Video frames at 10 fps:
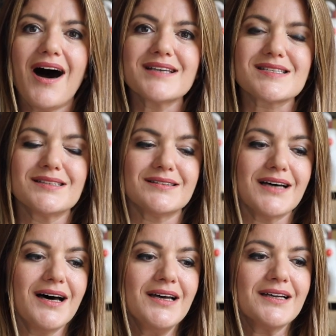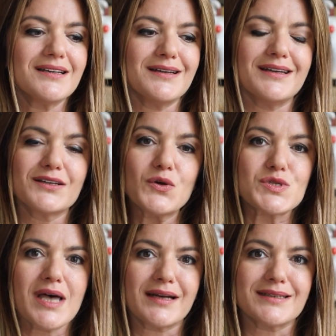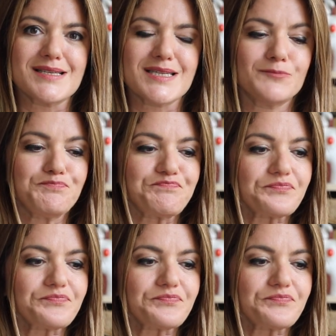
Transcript: aslında e, göstergesi.